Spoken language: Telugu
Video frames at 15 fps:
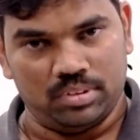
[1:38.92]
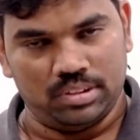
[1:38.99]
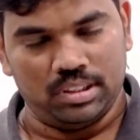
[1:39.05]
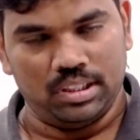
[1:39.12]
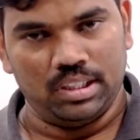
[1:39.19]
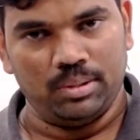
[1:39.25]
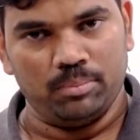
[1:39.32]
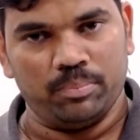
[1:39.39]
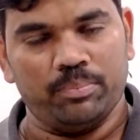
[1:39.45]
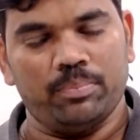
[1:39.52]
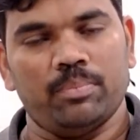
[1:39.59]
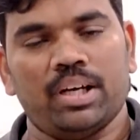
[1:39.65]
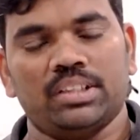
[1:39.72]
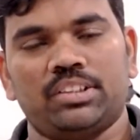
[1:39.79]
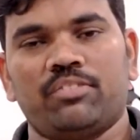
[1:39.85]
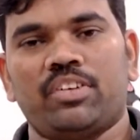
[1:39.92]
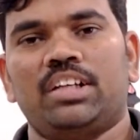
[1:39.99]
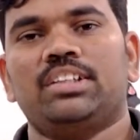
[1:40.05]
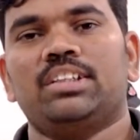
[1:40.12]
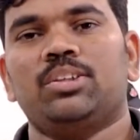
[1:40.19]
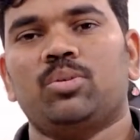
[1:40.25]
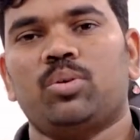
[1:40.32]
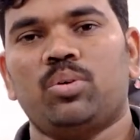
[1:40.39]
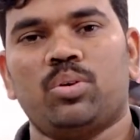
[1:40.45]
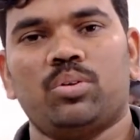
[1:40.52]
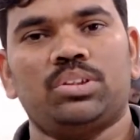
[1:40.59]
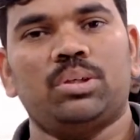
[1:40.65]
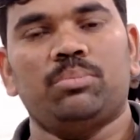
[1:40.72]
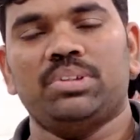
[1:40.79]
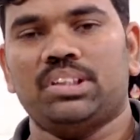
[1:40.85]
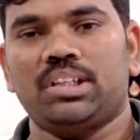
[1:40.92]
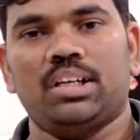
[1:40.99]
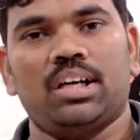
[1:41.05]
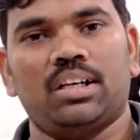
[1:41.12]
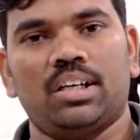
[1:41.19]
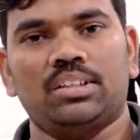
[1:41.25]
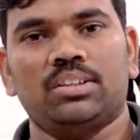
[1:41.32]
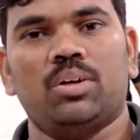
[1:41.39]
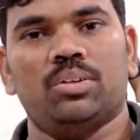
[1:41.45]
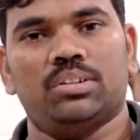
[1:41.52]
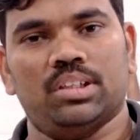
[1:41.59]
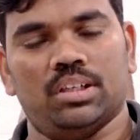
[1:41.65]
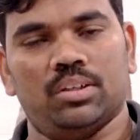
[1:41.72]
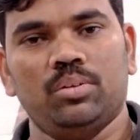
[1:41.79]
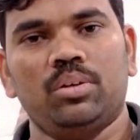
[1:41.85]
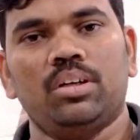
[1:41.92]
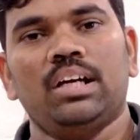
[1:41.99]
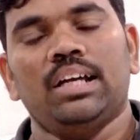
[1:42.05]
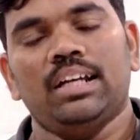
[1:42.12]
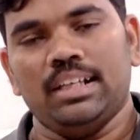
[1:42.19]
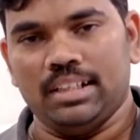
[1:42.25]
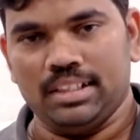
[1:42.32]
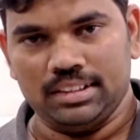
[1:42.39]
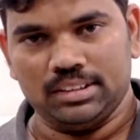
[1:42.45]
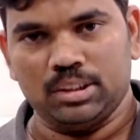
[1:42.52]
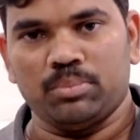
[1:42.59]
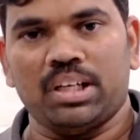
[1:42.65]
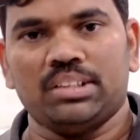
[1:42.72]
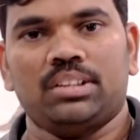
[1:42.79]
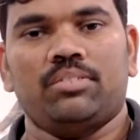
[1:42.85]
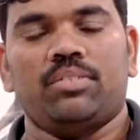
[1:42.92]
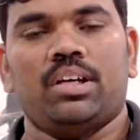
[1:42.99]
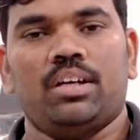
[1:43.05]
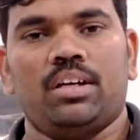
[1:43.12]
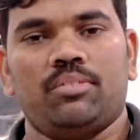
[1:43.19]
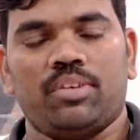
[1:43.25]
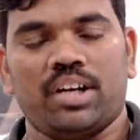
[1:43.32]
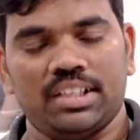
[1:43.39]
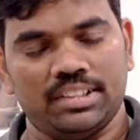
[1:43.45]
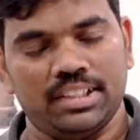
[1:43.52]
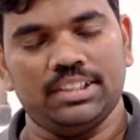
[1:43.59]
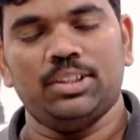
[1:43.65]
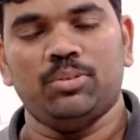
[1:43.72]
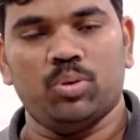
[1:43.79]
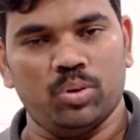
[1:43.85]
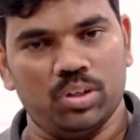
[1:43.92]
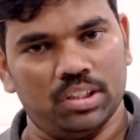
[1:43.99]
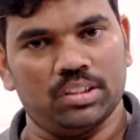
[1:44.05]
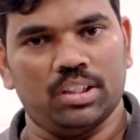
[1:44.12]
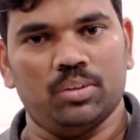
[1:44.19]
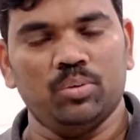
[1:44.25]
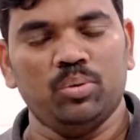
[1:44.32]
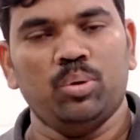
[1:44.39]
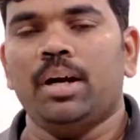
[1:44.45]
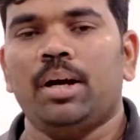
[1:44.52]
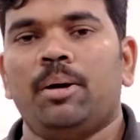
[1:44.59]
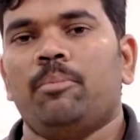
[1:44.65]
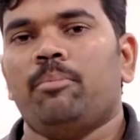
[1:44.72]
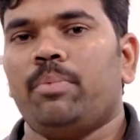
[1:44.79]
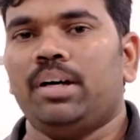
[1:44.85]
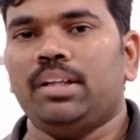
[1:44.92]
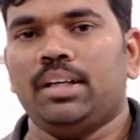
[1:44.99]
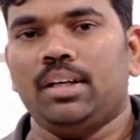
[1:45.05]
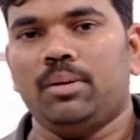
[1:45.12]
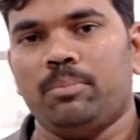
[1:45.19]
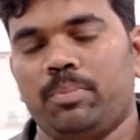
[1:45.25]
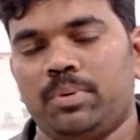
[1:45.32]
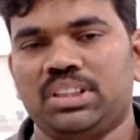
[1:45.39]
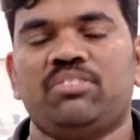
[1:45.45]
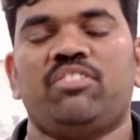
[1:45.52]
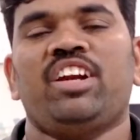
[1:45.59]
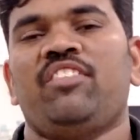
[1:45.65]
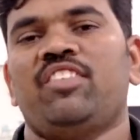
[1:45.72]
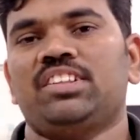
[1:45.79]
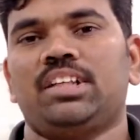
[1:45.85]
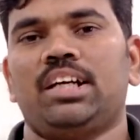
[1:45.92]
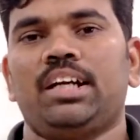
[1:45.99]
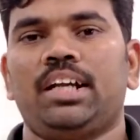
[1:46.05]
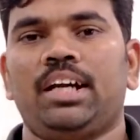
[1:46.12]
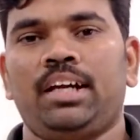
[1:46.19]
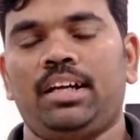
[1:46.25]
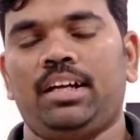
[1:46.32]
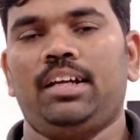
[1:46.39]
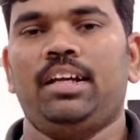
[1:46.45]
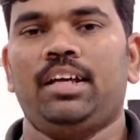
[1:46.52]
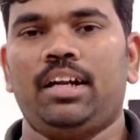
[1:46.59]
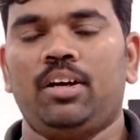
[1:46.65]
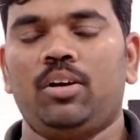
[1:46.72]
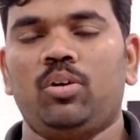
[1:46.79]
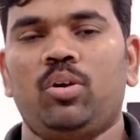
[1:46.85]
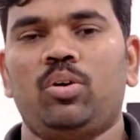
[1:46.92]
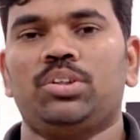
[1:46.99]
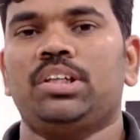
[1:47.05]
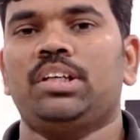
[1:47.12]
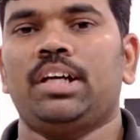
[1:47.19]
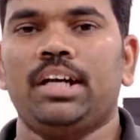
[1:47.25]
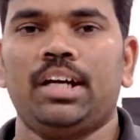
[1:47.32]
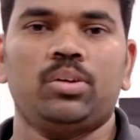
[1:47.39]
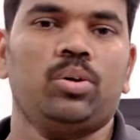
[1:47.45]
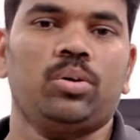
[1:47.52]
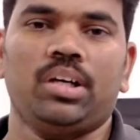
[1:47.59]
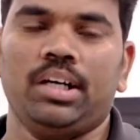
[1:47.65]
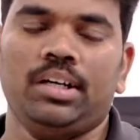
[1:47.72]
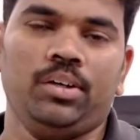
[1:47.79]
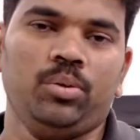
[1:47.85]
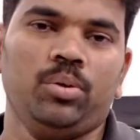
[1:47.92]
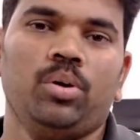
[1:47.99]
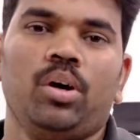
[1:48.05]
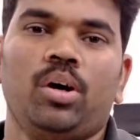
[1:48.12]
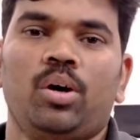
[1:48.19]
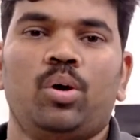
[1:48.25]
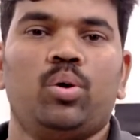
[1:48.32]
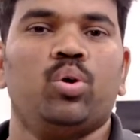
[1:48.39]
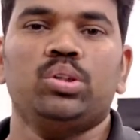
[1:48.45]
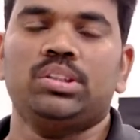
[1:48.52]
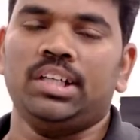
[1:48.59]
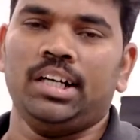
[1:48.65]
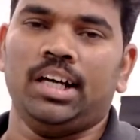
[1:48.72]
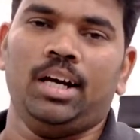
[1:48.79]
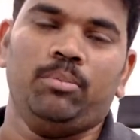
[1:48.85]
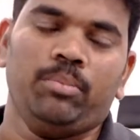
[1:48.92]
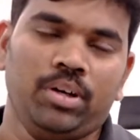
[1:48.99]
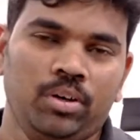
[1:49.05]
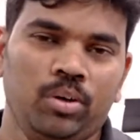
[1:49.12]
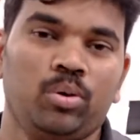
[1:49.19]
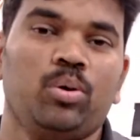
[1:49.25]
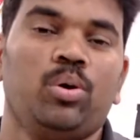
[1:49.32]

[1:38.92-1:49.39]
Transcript: దీని మాస్టర్ ఫ్రాంచైజీ ఓనర్ వచ్చి మిస్టర్ నటరాజ్ గౌడ్ సారు ఈజ్ ద మాస్టర్ ఫ్రా ఫ్రాంచైజీ ఓనర్ తను మా దగ్గర బెస్ట్ ఫ్లేవర్స్ అంటే ఇయర్ రౌండ్లో వచ్చి టెండ కోకోనట్ రోస్టెడ్ ఆల్మండ్